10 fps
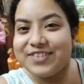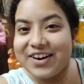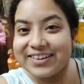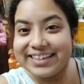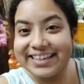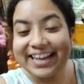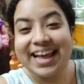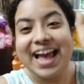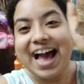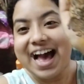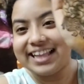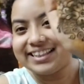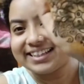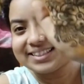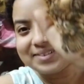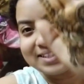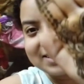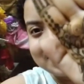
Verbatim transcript: ব্লগ নিয়ে আর দেখতে পাচ্ছি